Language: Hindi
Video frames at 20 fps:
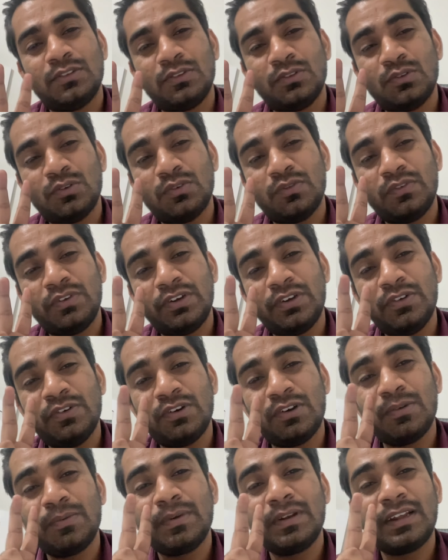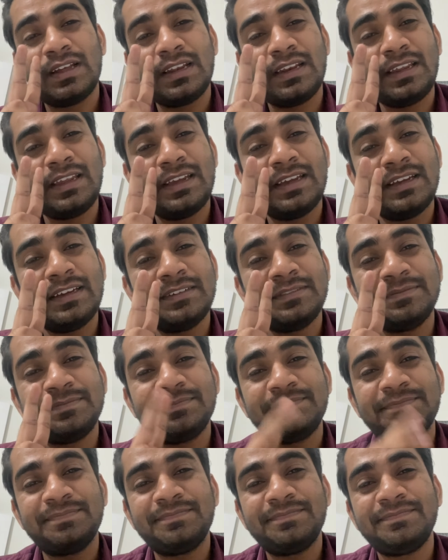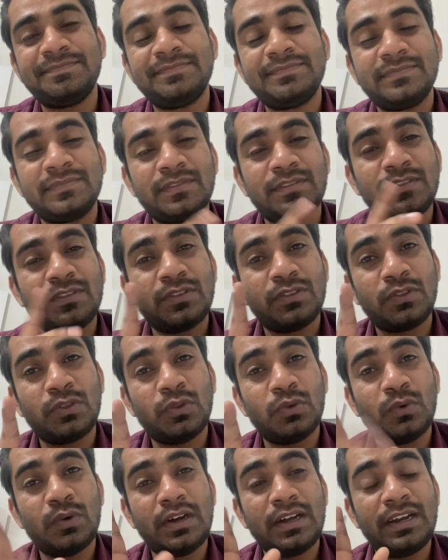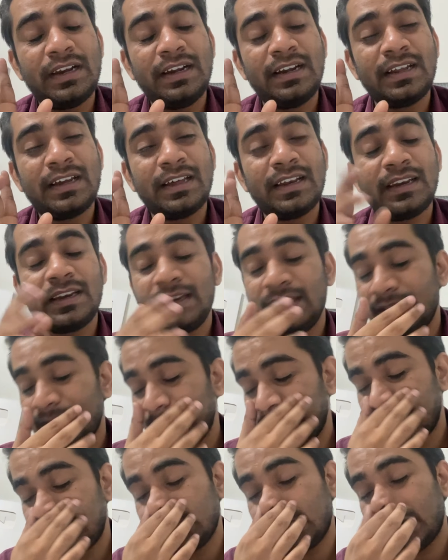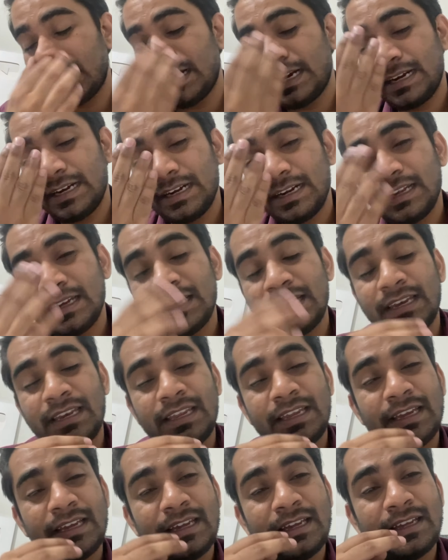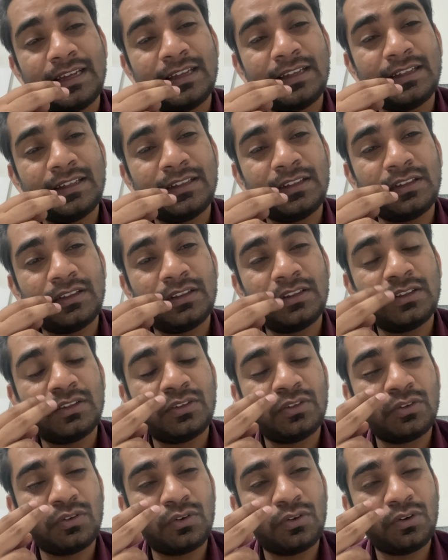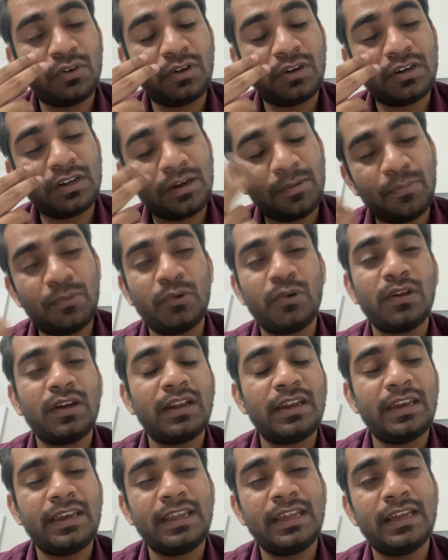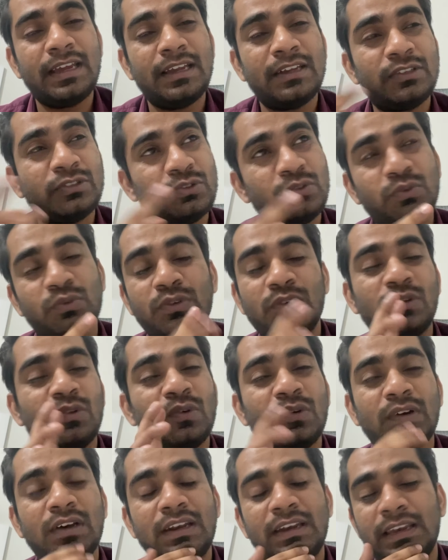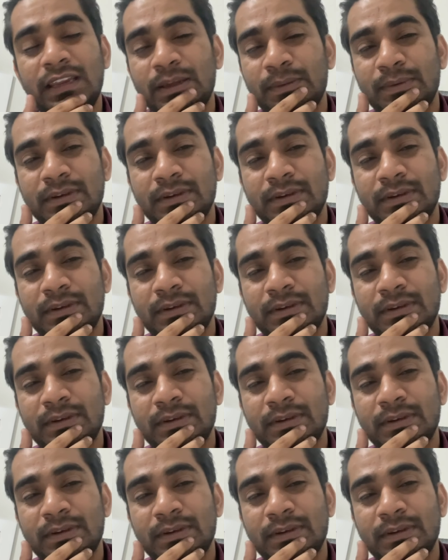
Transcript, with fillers: दो वीडियो और बनानी है दो एडिट करनी है चार एडिट करनी है और अपलोड करनी है शूट दो करनी है